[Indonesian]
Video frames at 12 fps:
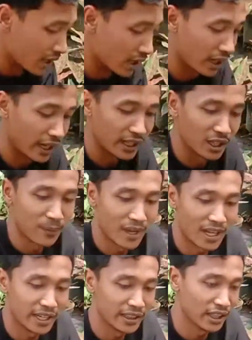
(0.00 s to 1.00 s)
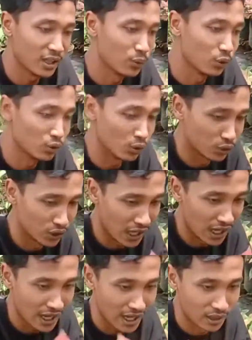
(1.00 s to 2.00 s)
lady valentine bun
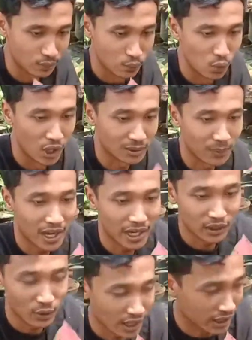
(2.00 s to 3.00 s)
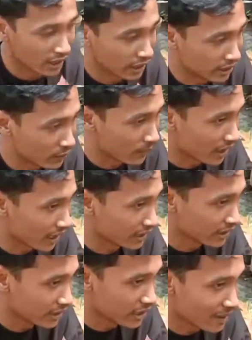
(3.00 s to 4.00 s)
silakan buat paket ada lady
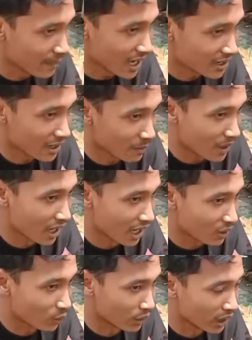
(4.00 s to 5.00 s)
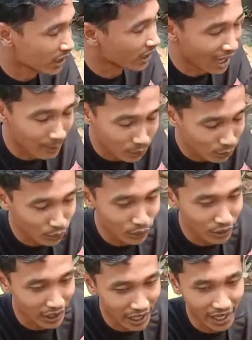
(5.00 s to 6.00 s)
valentine mas apa enggak rugi enggak, bun
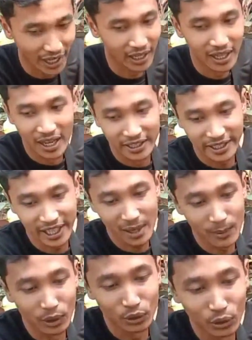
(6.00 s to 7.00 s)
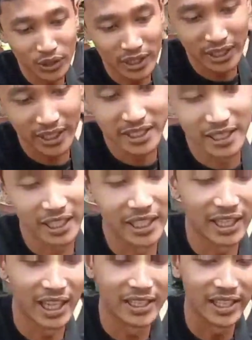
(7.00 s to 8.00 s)
nggak saya ngambil untung sedikit-sedikit
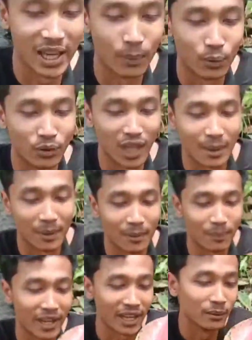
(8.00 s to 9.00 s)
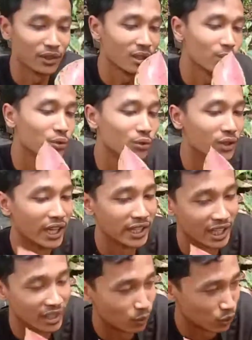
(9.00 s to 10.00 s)
aja ya bun nggak apa-apa yang penting bunda
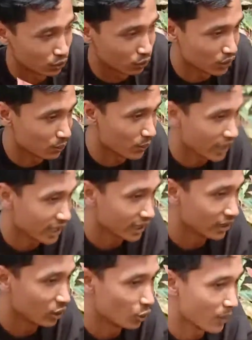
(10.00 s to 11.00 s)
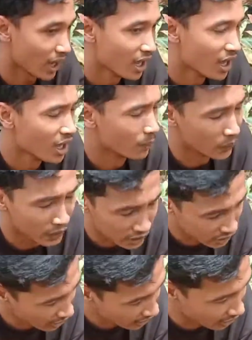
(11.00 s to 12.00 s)
dan bosku semua yang di rumah
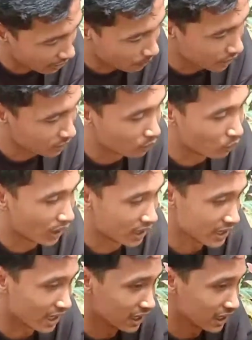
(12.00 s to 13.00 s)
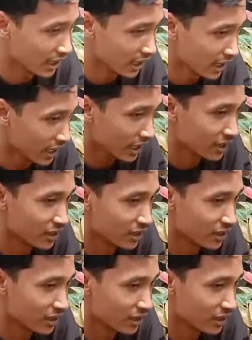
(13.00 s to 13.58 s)
bisa dapat bunga cantik